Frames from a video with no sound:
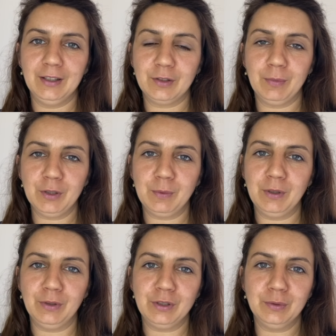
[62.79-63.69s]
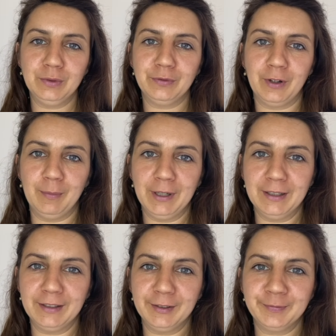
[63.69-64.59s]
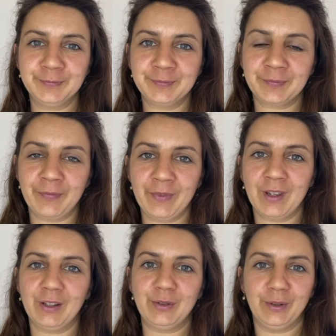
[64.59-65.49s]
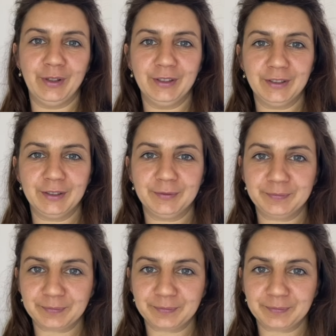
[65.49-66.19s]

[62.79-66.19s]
Zum Beispiel durch Jugendverbände, durch